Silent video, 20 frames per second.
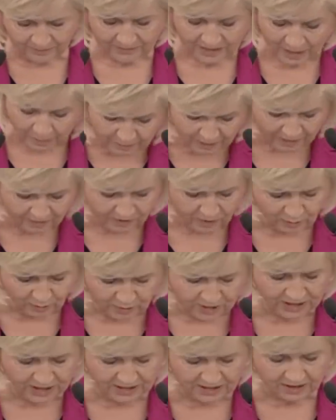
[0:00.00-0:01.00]
na pewno
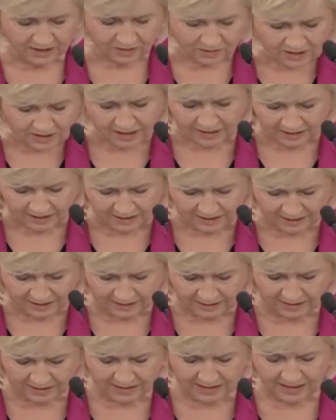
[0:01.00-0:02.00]
przez
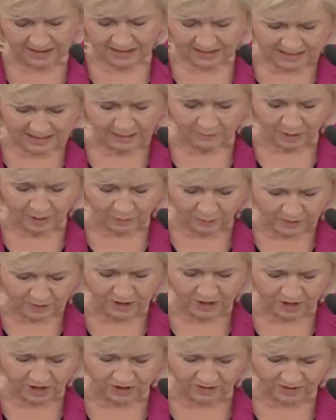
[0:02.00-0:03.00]
roztargnienie zabrał
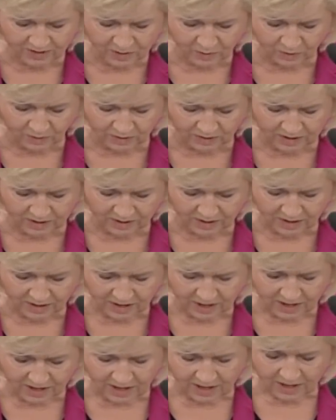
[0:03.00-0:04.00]
50 zł.
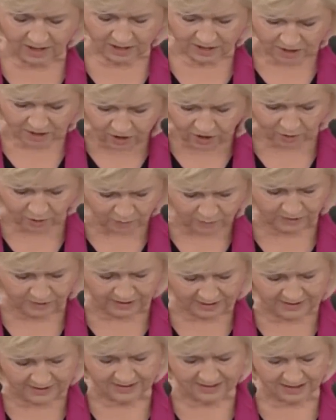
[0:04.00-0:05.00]
Co robi
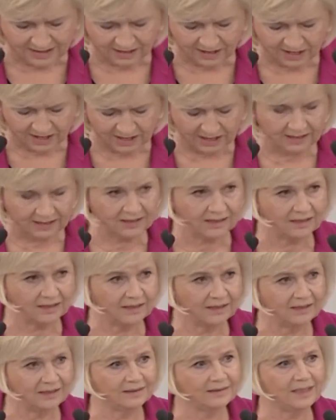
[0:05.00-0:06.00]
ten sędzia?
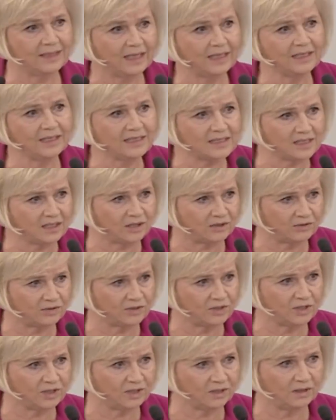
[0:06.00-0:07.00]
Dalej
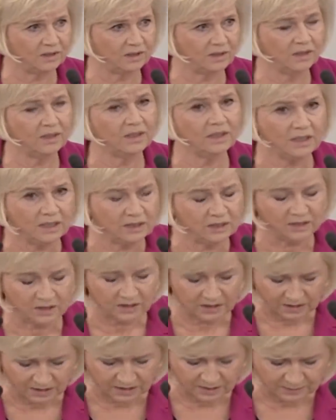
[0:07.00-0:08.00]
sądzi
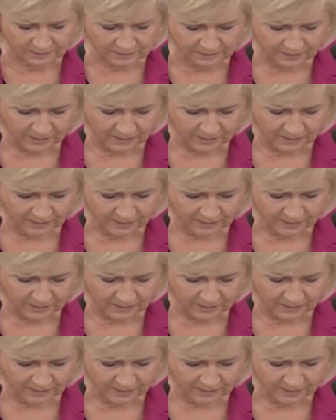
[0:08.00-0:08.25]
innych.